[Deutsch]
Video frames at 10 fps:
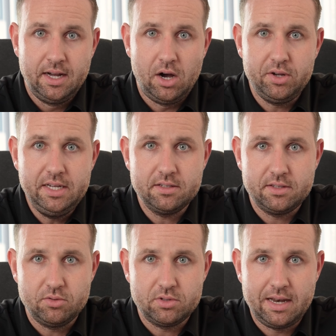Auch hier
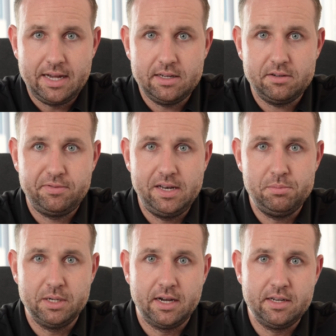sind uns leider Fälle
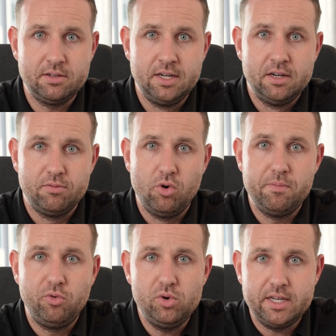bekannt, wo
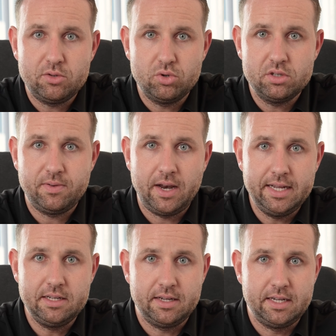obwohl der Todesfall
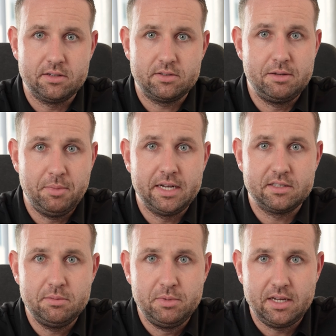eingetreten ist, den man
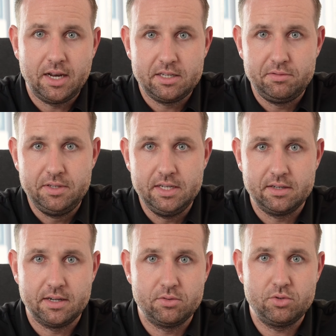ja ziemlich klar
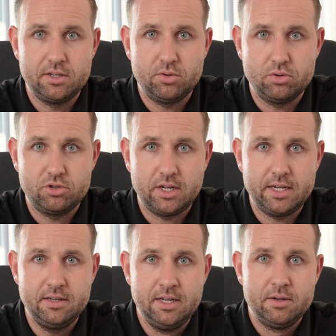definieren kann, durch den
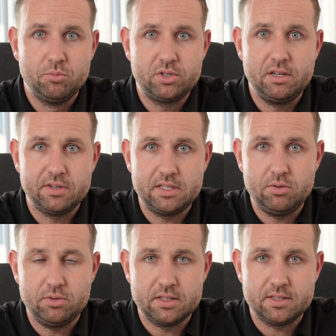Totenschein muss die
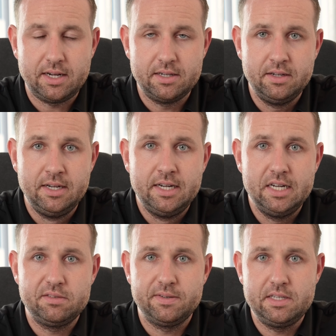Versicherung dann zahlen,
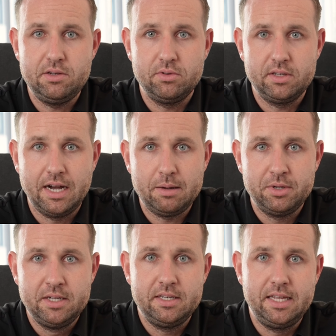es Versicherungen gab,
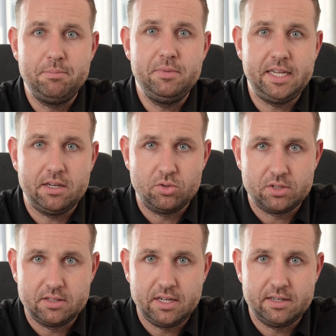die eben nicht
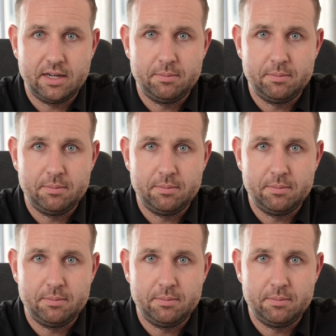ausgezahlt